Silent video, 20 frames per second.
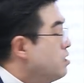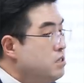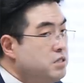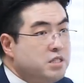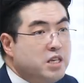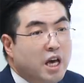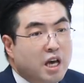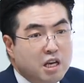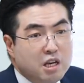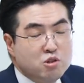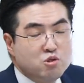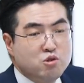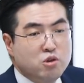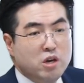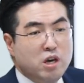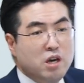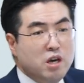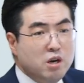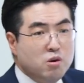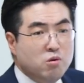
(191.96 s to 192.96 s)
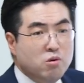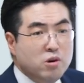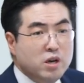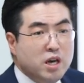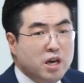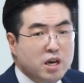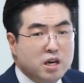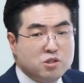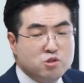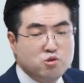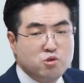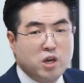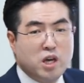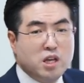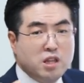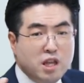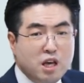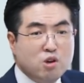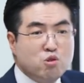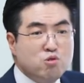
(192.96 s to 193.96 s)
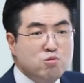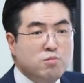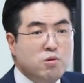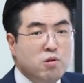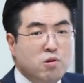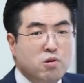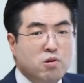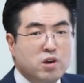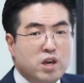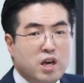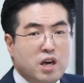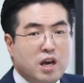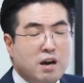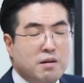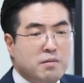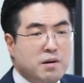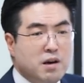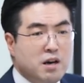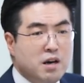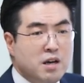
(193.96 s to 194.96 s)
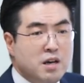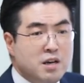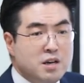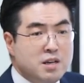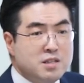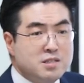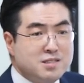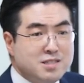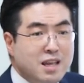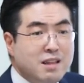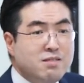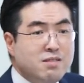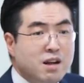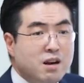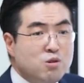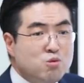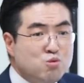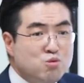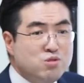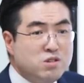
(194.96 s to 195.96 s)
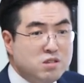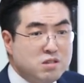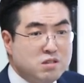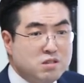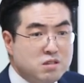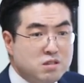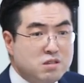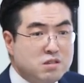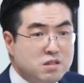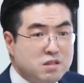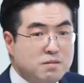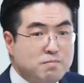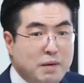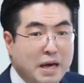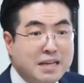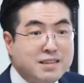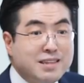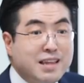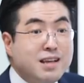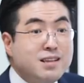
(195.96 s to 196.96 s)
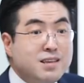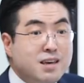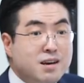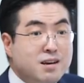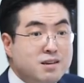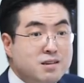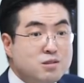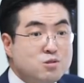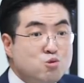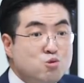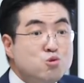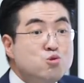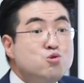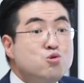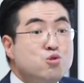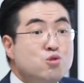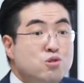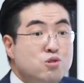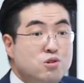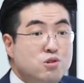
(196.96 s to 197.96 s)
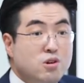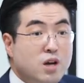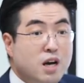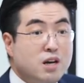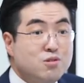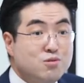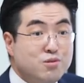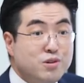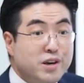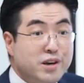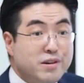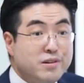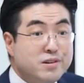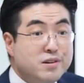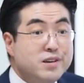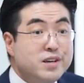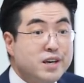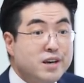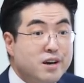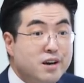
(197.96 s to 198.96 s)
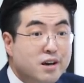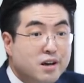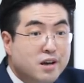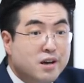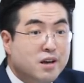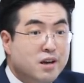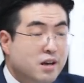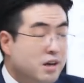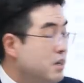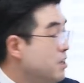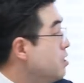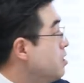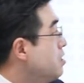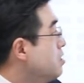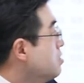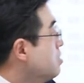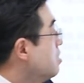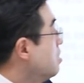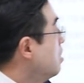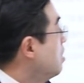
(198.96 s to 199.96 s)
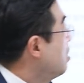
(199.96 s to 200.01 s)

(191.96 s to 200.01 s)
세계 최고의 최대 규모의 아마 샌달우드 그 백단향 수출 항구예요. 거기가. 예,